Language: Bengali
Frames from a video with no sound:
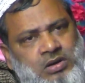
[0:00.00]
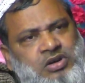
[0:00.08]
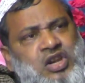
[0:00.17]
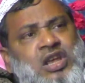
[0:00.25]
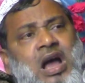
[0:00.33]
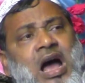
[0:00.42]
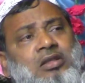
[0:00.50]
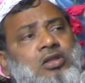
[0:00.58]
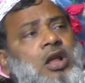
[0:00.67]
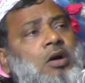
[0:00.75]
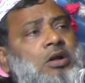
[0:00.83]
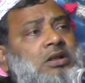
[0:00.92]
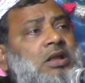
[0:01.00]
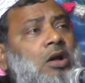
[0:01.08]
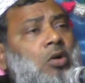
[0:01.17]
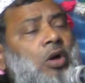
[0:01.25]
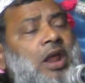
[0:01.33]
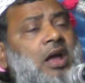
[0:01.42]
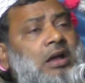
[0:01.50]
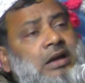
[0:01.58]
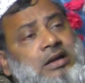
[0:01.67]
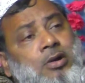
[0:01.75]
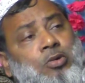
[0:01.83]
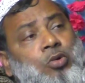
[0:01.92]
ঠিক আত্মহত্যা করা
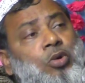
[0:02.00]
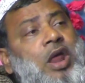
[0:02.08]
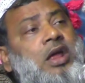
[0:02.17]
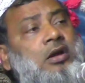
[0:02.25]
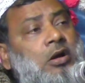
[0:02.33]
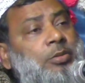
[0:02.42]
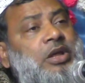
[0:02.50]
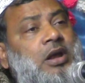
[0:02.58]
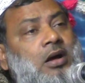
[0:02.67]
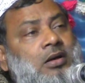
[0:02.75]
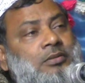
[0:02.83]
এটাও গোনায় কবিরা